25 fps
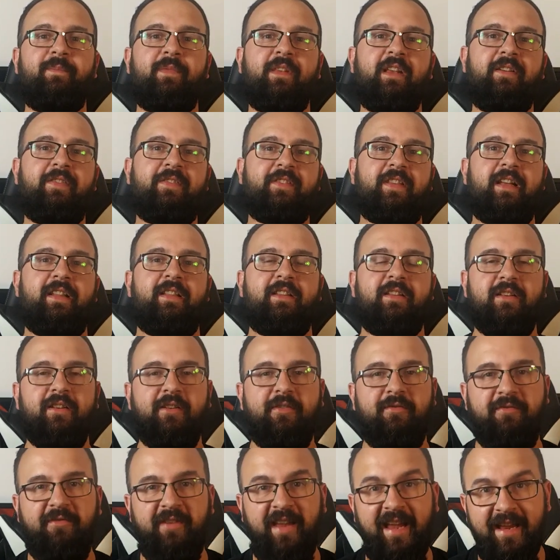i
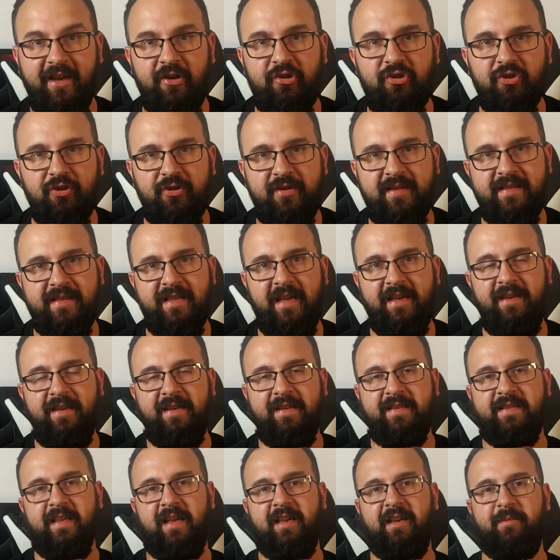wtedy większość z
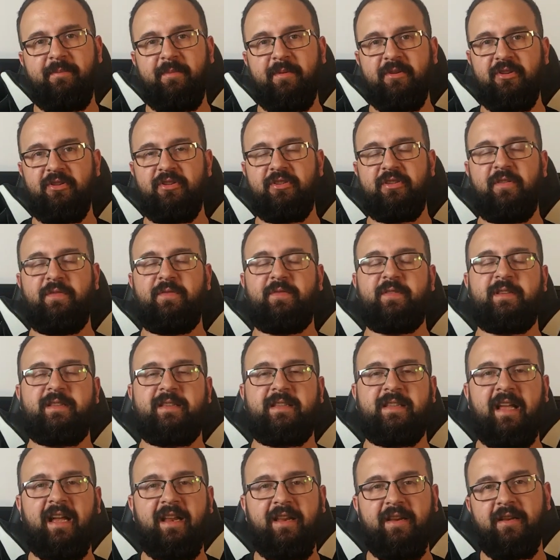tanich serii będziecie w
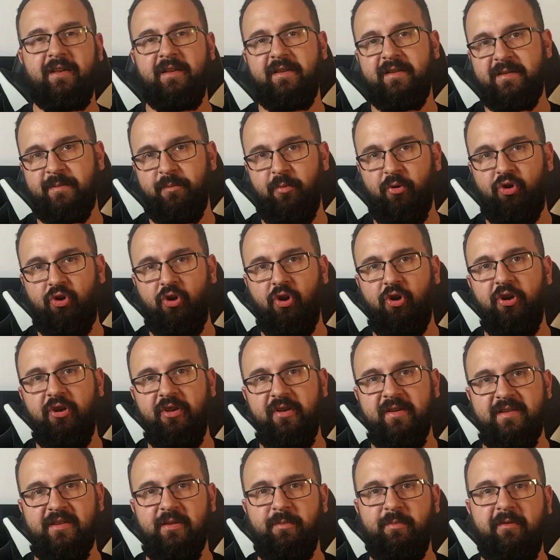stanie
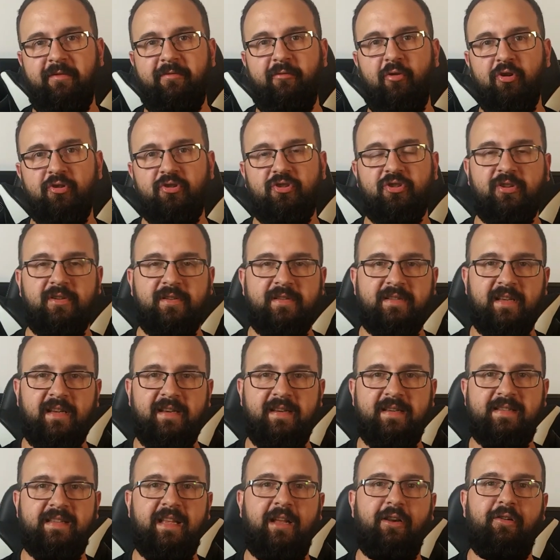spokojnie sobie włączyć,
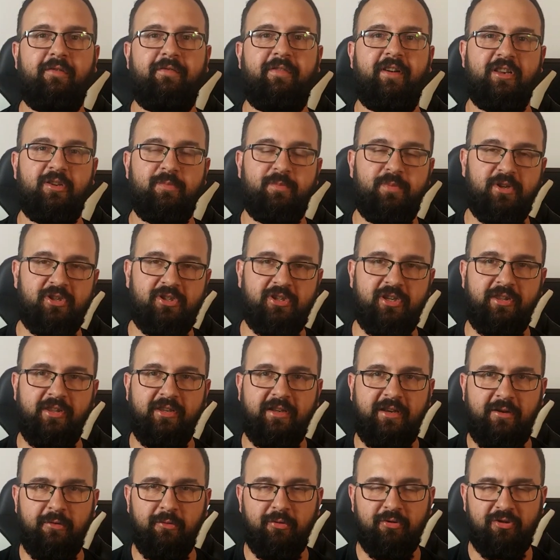zainstalować bez
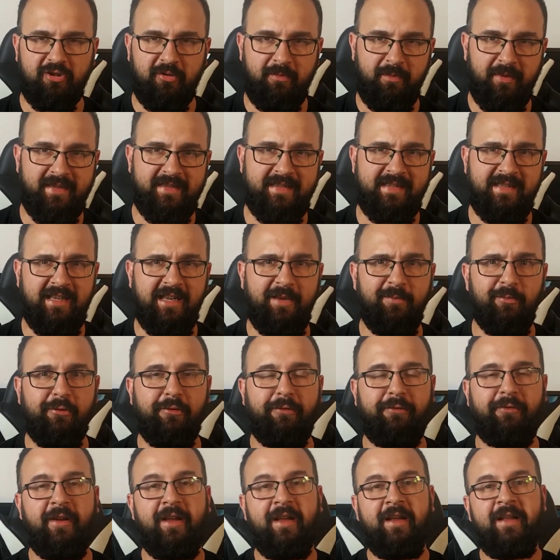żadnych kluczy, bez
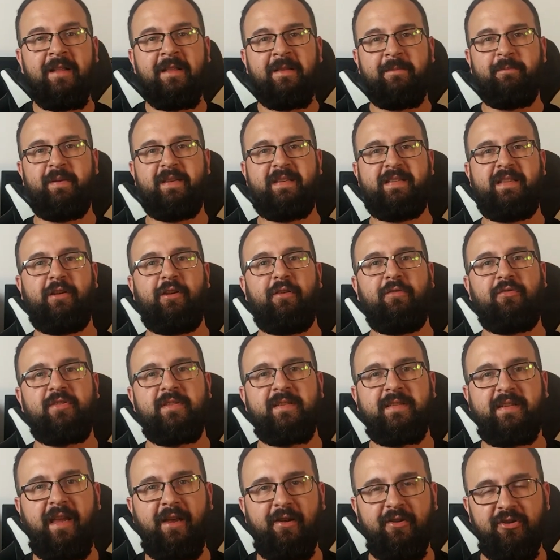Steamów, bez tego
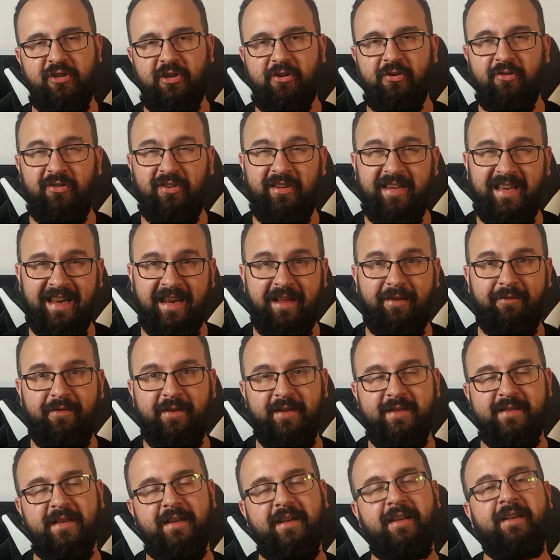wszystkiego, czego
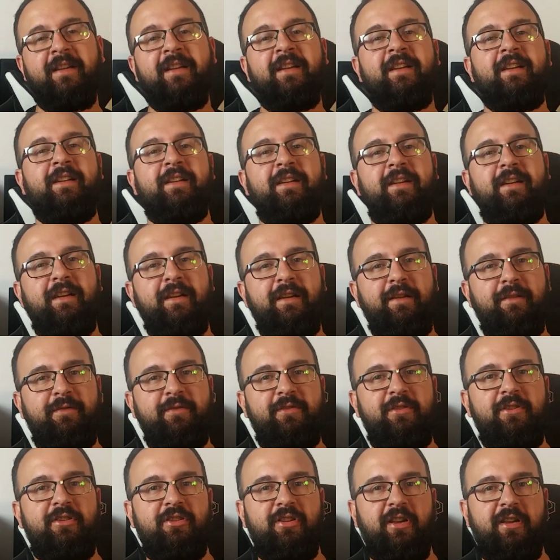nienawidzę e,
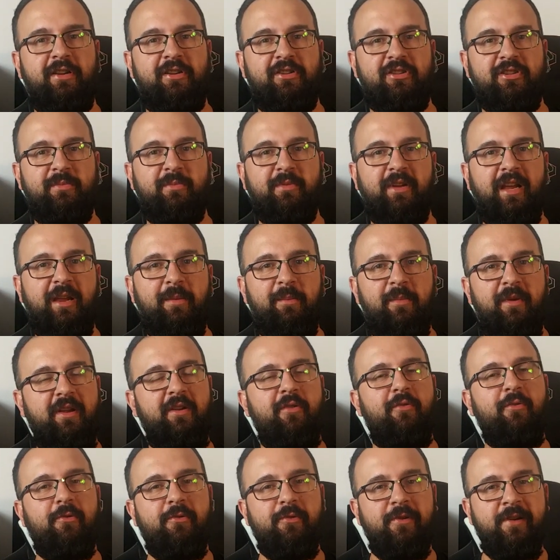w dzisiejszym
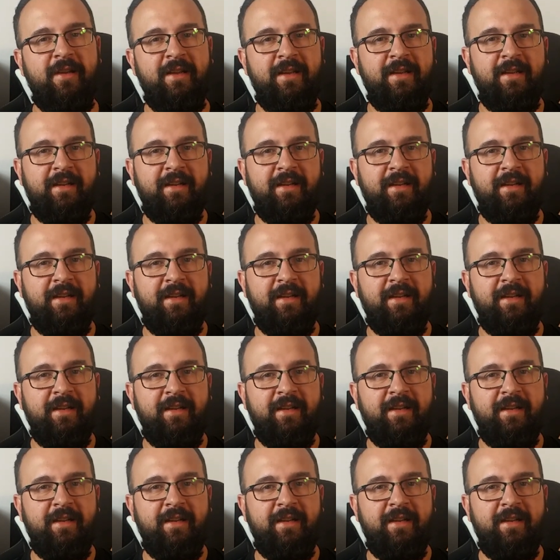gamingu.